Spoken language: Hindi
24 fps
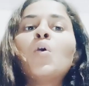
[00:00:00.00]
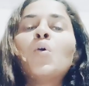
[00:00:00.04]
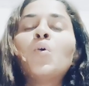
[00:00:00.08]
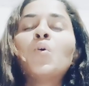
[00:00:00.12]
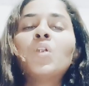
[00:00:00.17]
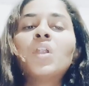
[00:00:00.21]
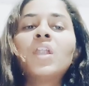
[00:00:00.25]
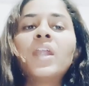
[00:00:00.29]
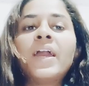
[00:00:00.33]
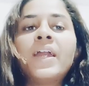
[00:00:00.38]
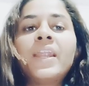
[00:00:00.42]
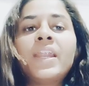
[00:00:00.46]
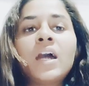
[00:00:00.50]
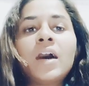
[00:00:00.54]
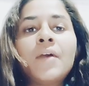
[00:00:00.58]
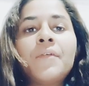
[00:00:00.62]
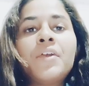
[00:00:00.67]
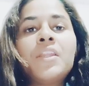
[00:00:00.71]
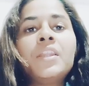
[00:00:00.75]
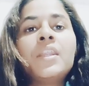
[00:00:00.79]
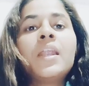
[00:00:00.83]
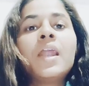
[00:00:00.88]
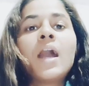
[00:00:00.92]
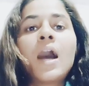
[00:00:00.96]
ऑनलाइन
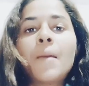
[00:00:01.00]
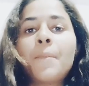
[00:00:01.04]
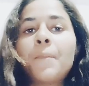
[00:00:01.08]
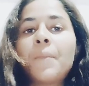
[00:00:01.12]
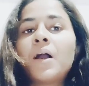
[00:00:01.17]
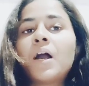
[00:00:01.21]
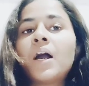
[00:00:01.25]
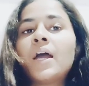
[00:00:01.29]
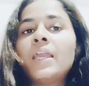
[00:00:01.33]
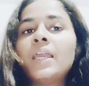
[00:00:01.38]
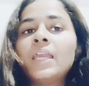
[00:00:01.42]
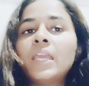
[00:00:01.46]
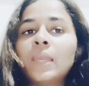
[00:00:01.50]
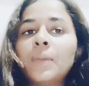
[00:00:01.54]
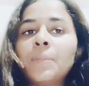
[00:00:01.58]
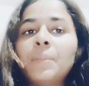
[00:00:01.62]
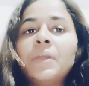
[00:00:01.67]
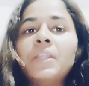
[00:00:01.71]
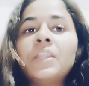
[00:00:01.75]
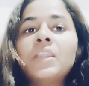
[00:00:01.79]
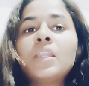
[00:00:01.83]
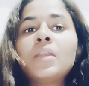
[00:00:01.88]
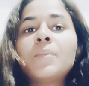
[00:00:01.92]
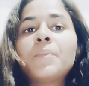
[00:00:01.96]
आवेदन आपका ई
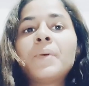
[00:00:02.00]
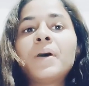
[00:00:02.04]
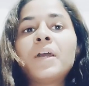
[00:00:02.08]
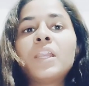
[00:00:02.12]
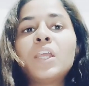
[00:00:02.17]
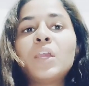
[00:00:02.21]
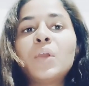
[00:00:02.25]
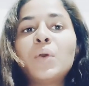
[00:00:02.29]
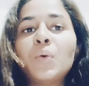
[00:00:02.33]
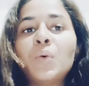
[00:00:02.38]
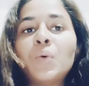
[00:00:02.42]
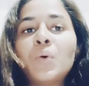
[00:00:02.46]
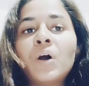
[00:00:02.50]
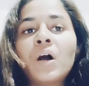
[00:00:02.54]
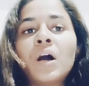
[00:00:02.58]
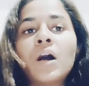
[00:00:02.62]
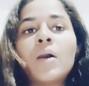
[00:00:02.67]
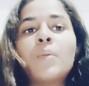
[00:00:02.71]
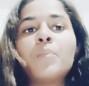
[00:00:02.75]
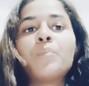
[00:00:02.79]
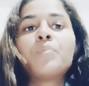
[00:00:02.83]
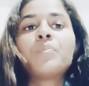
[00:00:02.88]
मित्र पर ही होगा